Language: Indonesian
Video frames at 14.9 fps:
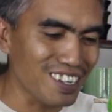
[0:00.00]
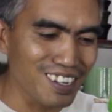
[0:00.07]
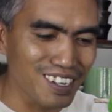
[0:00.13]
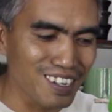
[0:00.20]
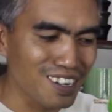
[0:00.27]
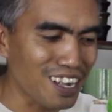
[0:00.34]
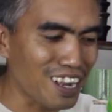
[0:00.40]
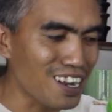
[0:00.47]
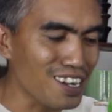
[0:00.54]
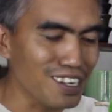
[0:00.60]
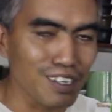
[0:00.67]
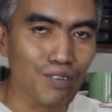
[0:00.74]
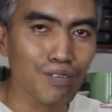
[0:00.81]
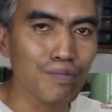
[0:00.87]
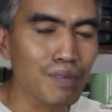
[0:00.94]
Jadi
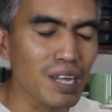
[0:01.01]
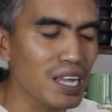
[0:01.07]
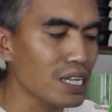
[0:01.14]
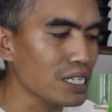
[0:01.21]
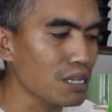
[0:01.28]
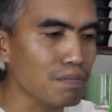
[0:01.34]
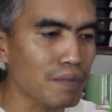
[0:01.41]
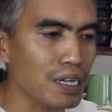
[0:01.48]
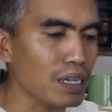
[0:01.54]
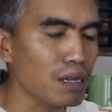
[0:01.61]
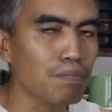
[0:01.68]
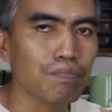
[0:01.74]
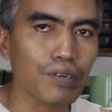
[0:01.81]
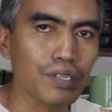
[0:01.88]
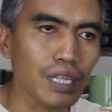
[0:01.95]
kadang di rumah hanya
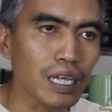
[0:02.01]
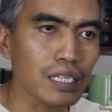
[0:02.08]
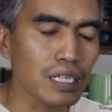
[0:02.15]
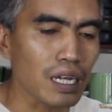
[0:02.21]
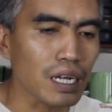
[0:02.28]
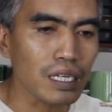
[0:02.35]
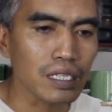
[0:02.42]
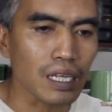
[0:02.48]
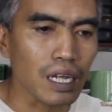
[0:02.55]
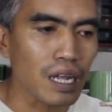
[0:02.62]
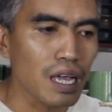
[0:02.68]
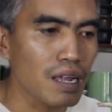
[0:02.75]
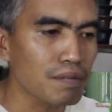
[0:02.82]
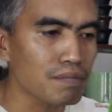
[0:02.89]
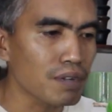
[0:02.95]
pakai pot
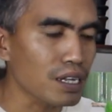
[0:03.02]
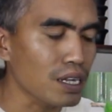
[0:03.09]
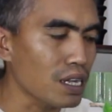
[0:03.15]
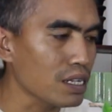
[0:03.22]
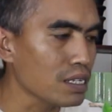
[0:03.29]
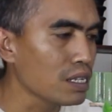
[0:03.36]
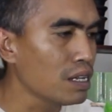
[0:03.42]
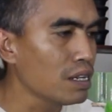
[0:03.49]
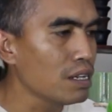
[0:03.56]
asal-asalan bahkan